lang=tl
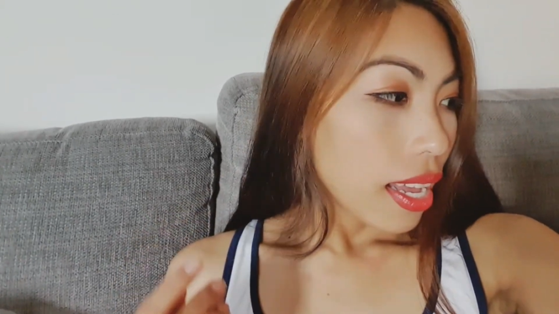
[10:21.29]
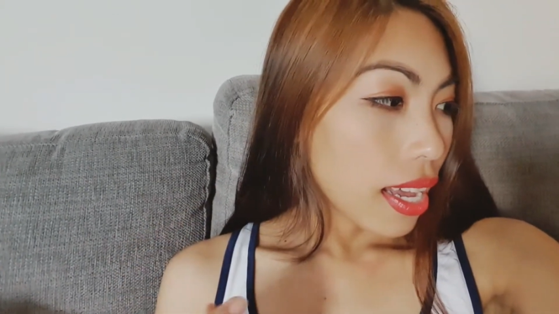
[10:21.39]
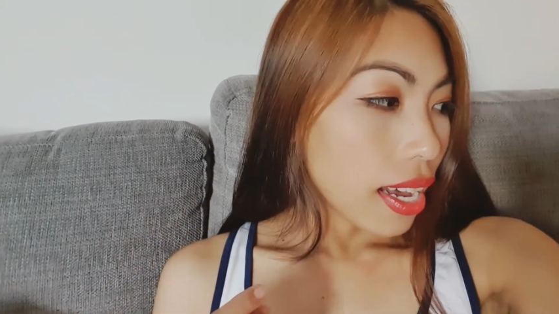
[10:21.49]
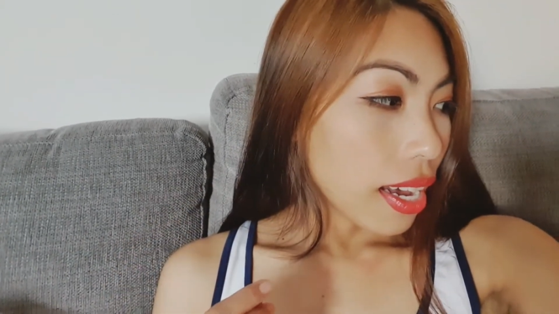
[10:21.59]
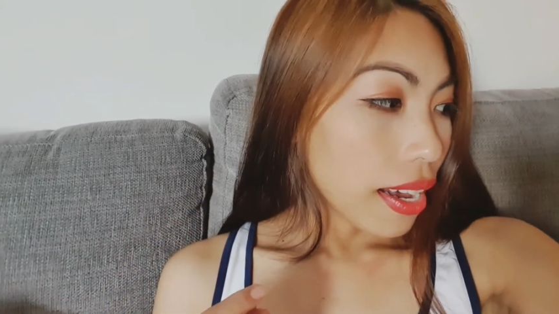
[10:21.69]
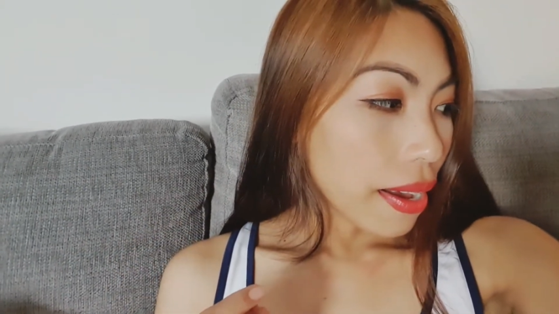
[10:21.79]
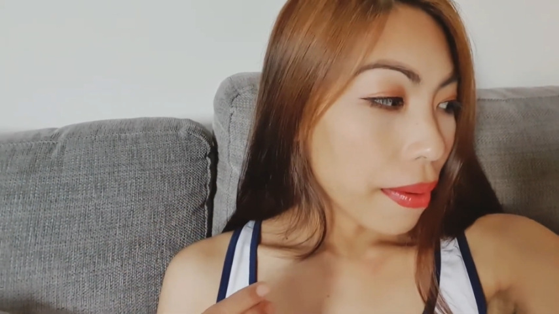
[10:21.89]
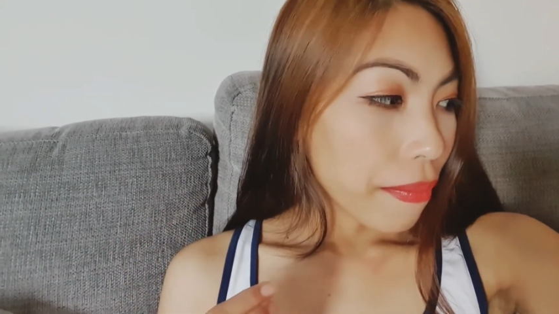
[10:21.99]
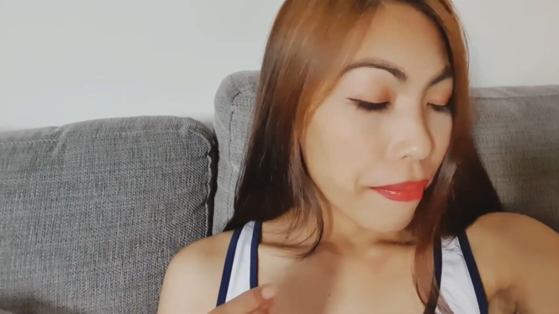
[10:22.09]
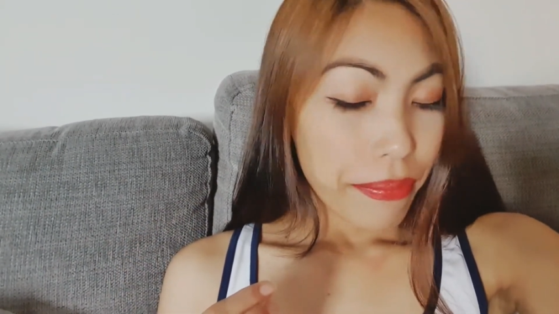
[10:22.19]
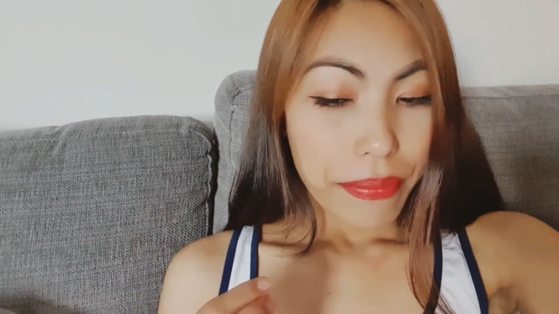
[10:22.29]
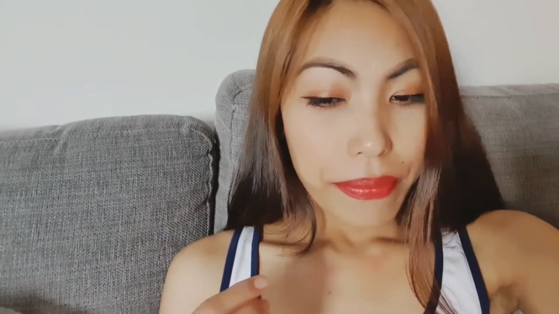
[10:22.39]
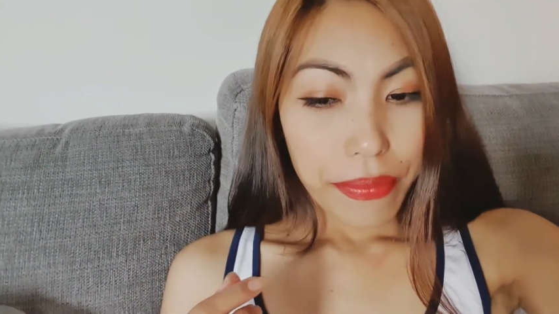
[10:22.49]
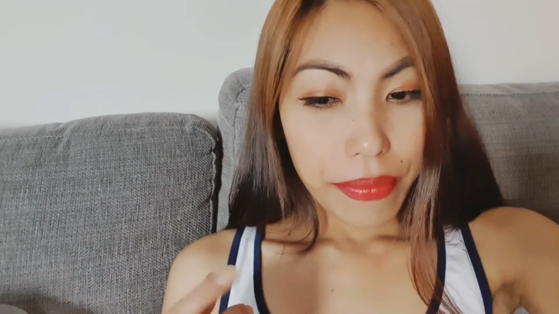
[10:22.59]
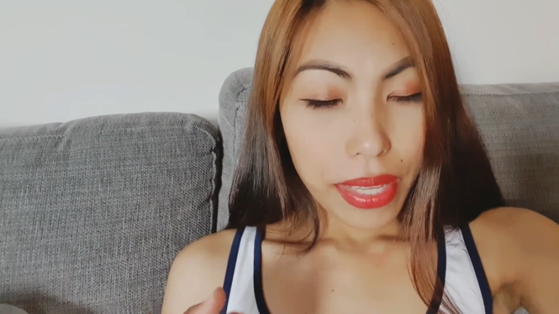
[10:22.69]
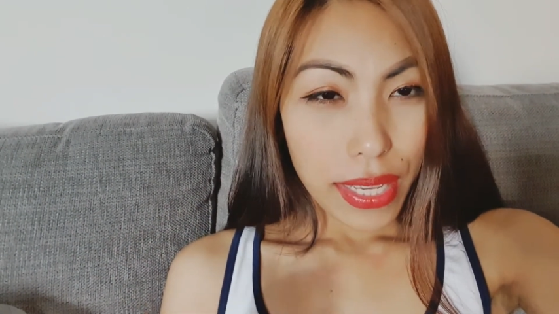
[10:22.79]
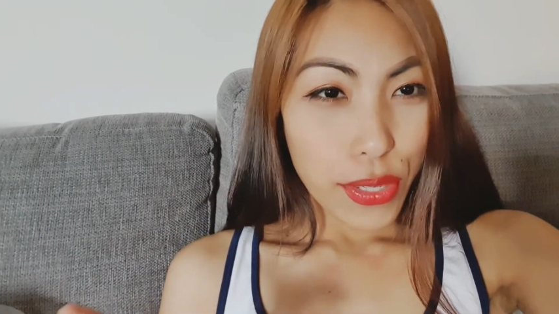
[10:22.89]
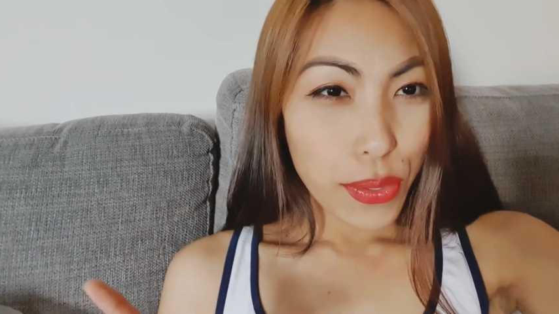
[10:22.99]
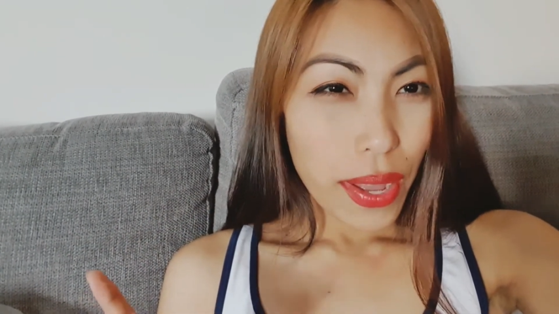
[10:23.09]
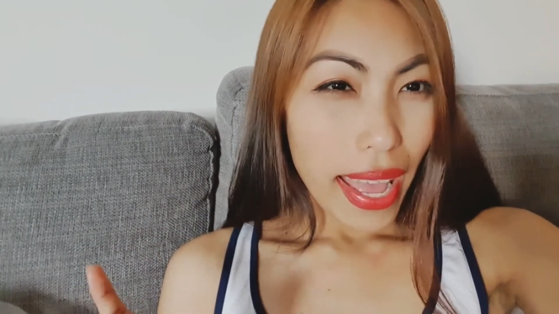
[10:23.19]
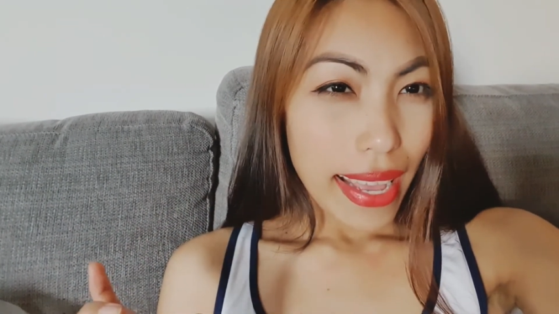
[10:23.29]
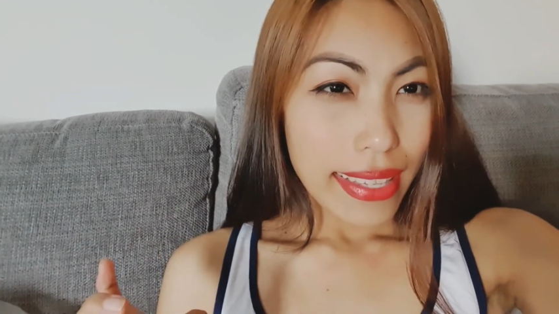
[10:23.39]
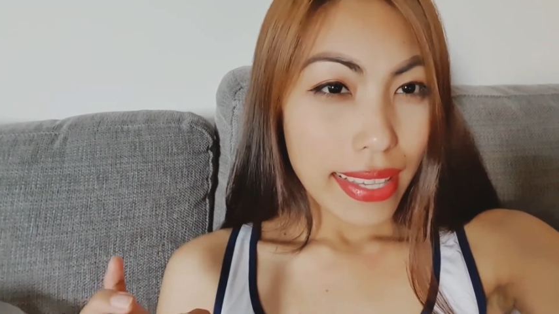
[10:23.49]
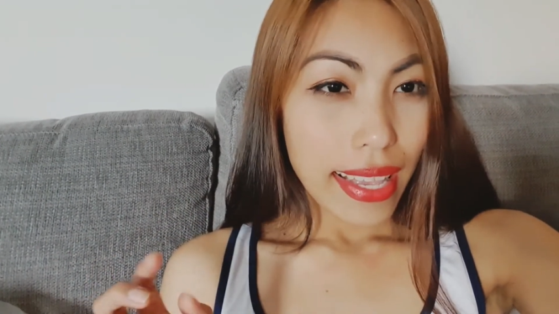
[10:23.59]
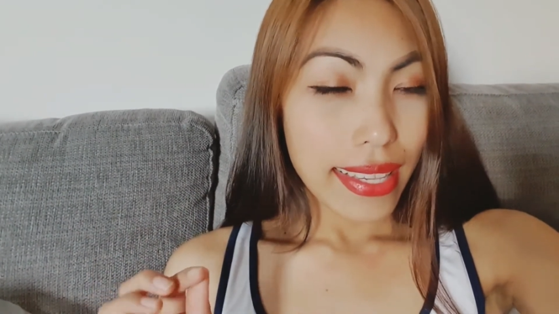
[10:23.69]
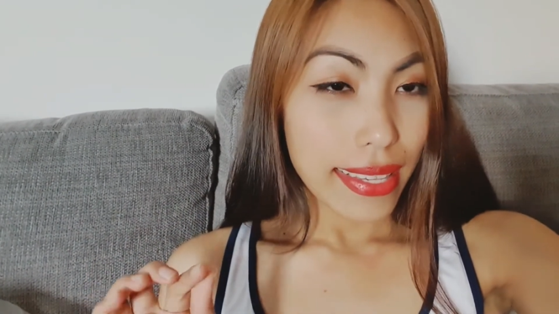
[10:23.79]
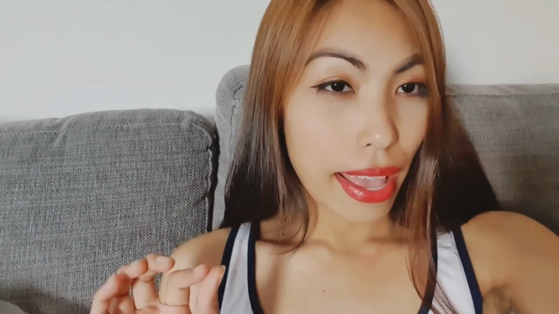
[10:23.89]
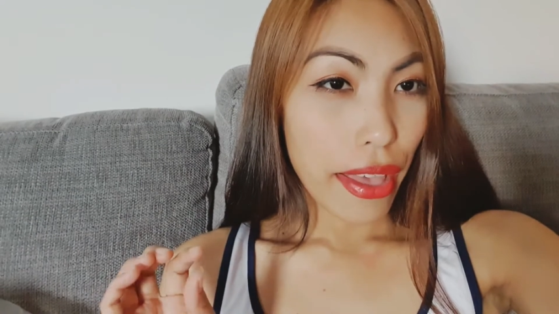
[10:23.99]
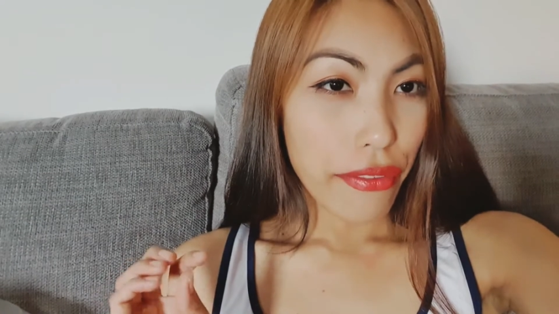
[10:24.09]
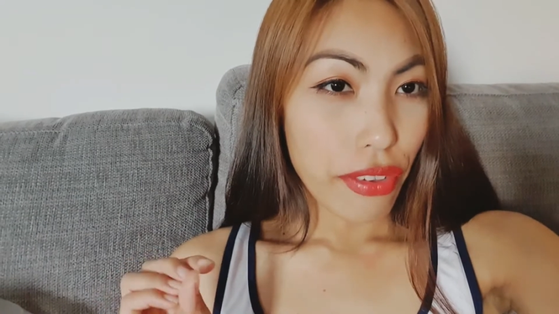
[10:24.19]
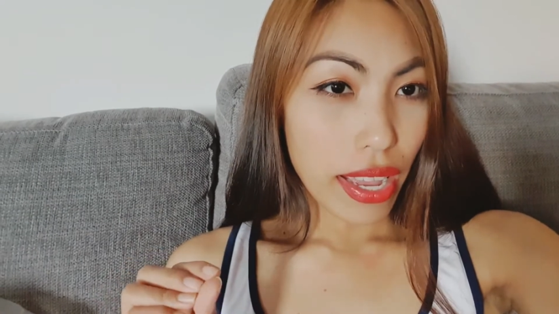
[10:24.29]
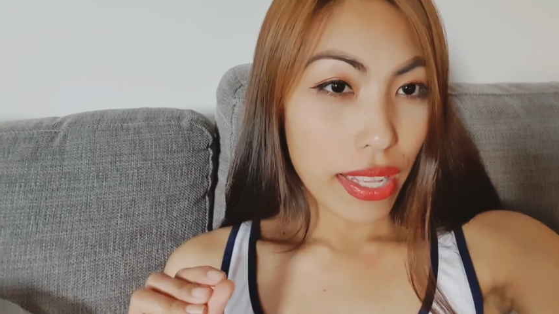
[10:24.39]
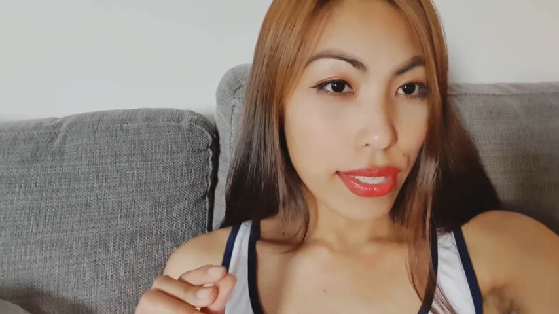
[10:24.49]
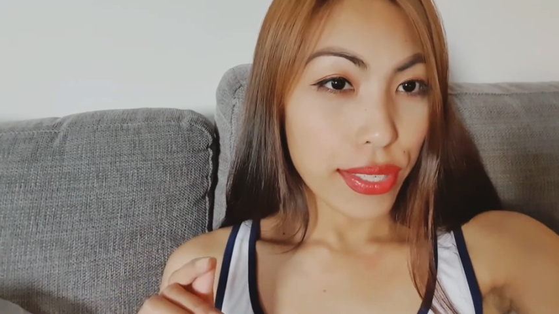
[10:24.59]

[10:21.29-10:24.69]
um US 7.